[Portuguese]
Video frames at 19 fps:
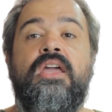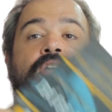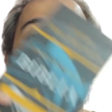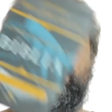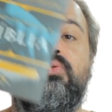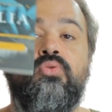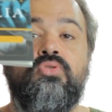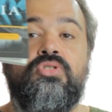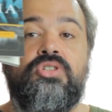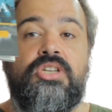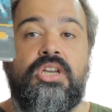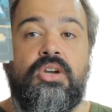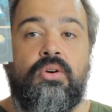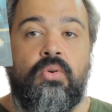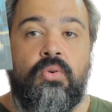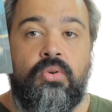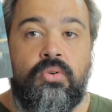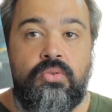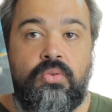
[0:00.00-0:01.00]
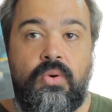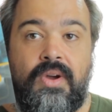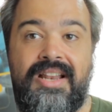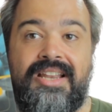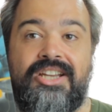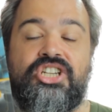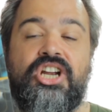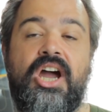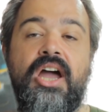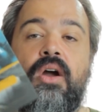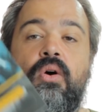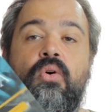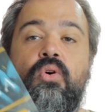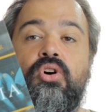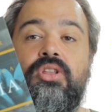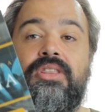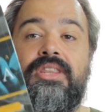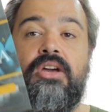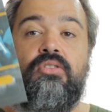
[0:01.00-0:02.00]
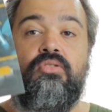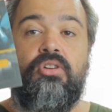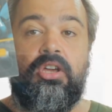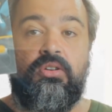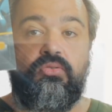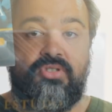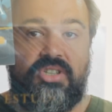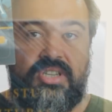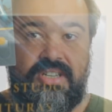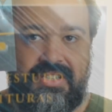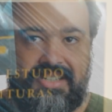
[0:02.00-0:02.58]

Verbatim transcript: E no segundo, ele já é um roteiro que nos